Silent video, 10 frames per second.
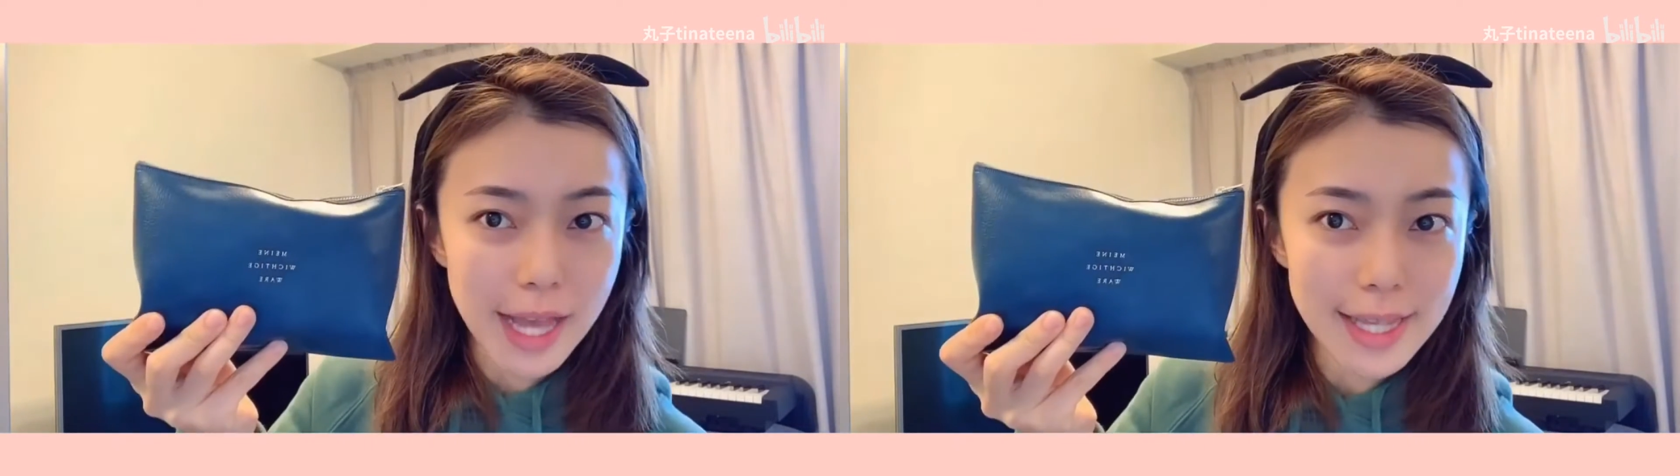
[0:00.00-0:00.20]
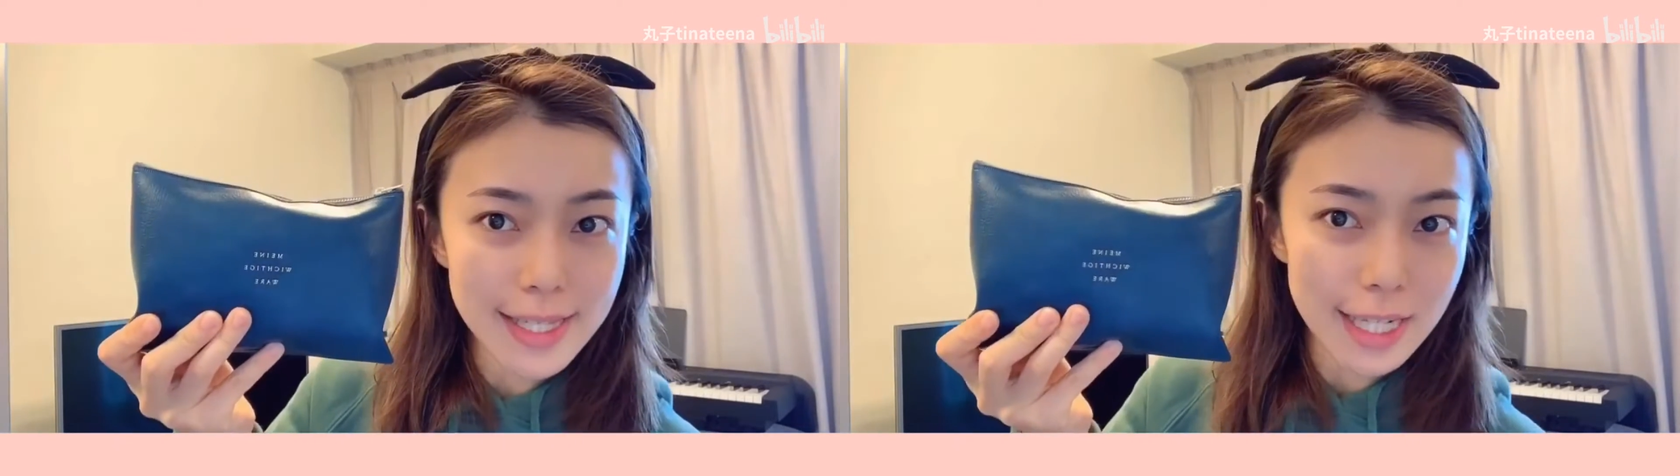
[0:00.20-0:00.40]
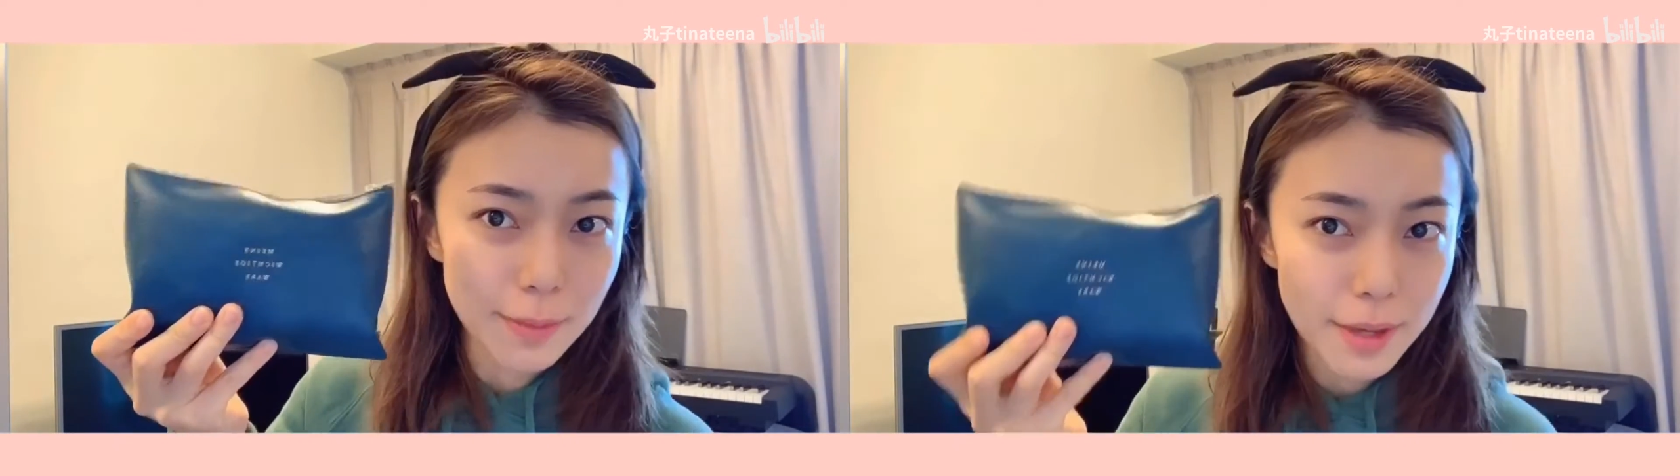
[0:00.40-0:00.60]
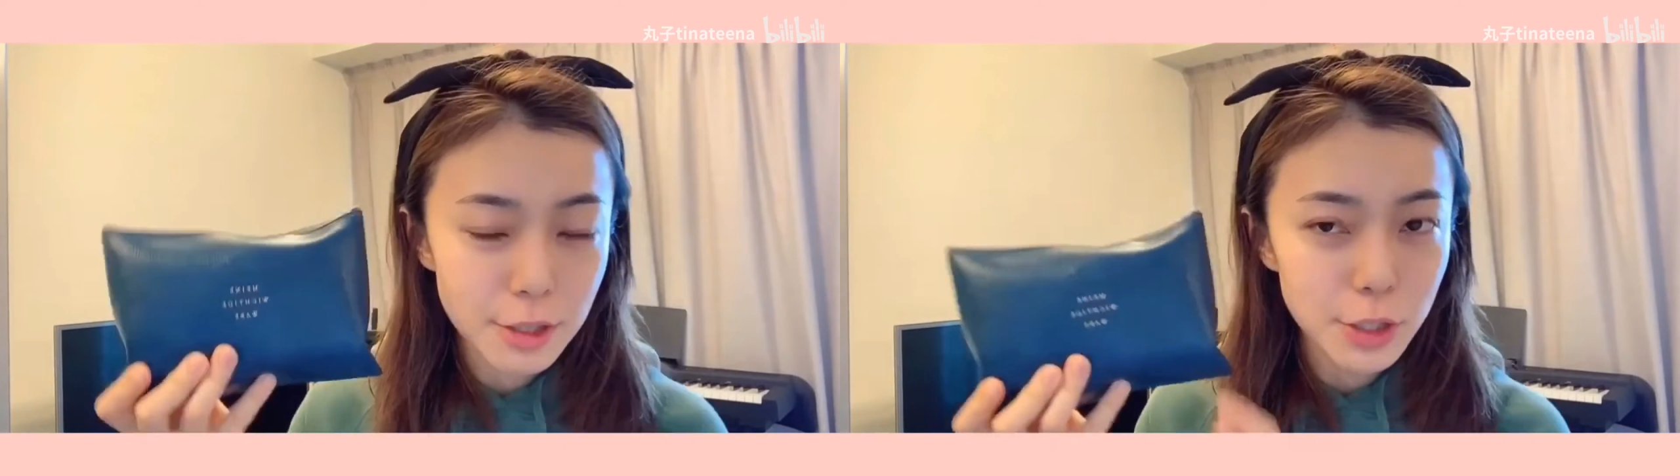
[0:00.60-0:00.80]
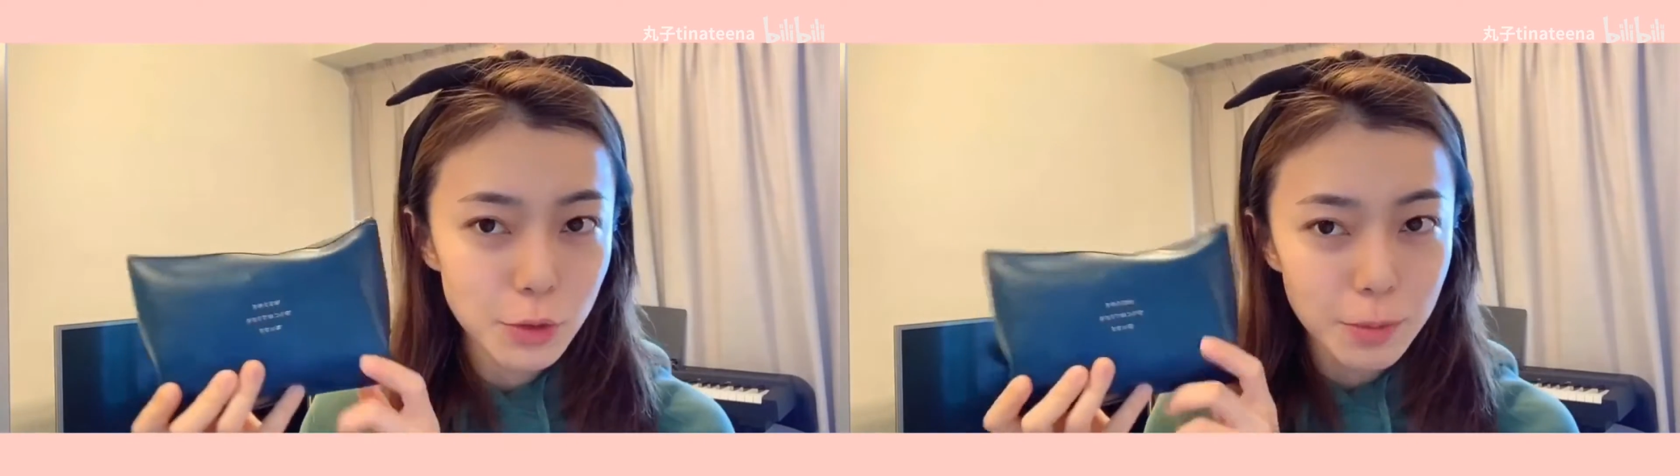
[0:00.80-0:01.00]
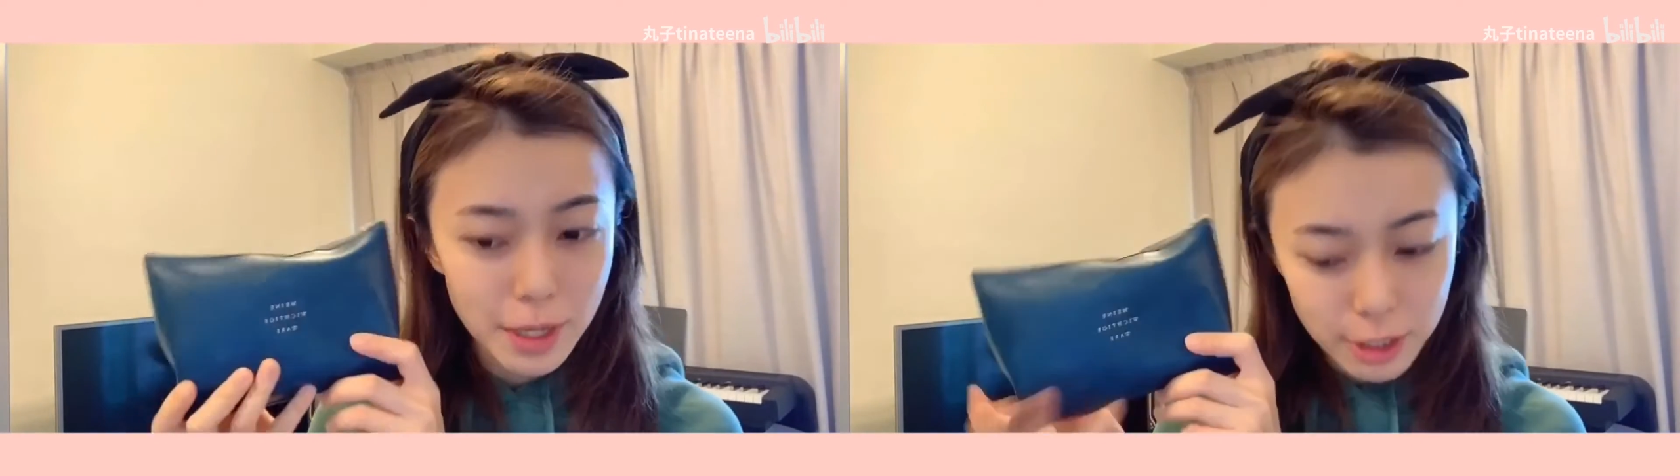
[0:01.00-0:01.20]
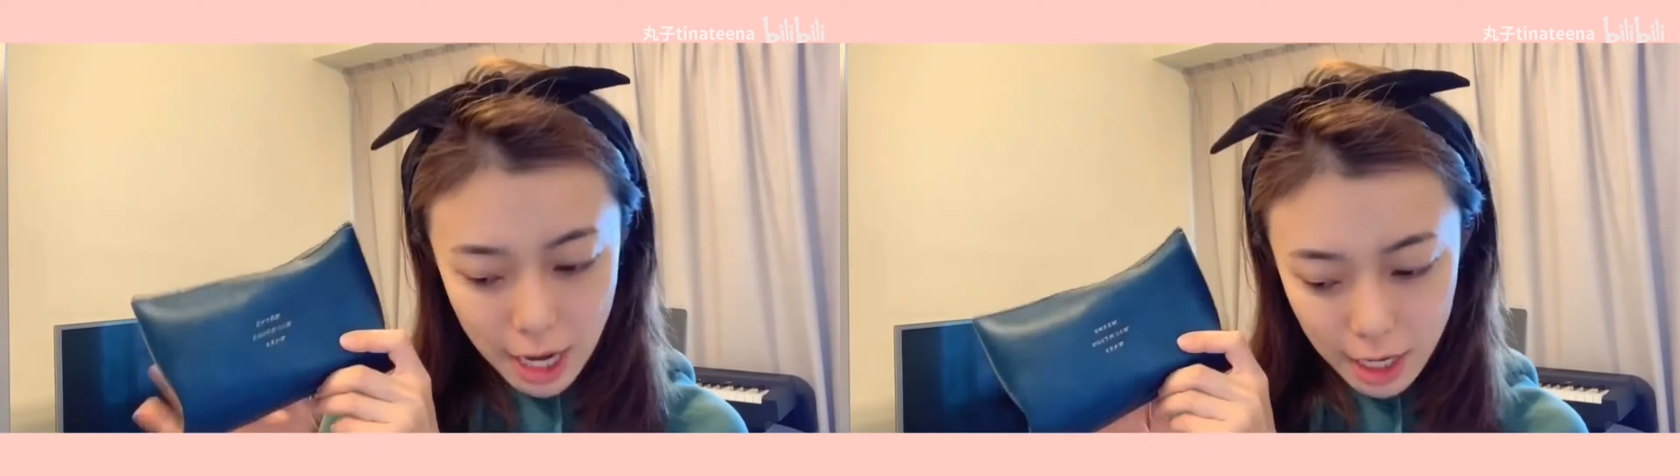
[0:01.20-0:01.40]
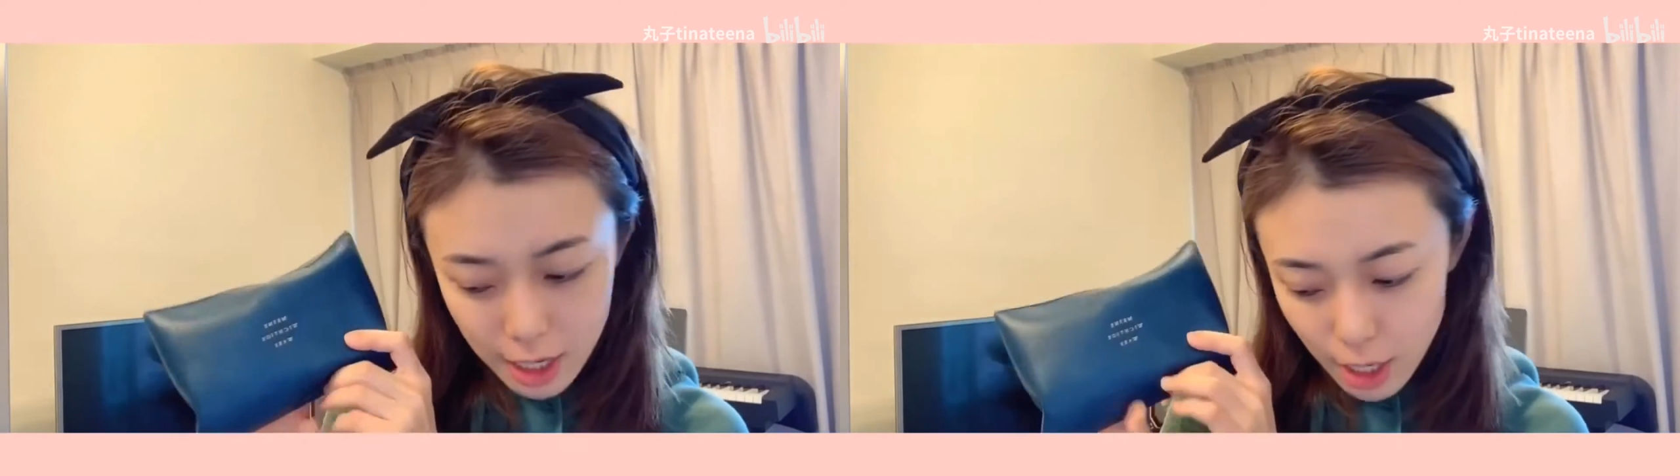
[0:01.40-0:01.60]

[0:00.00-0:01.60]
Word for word: 袋子里面，这是我平常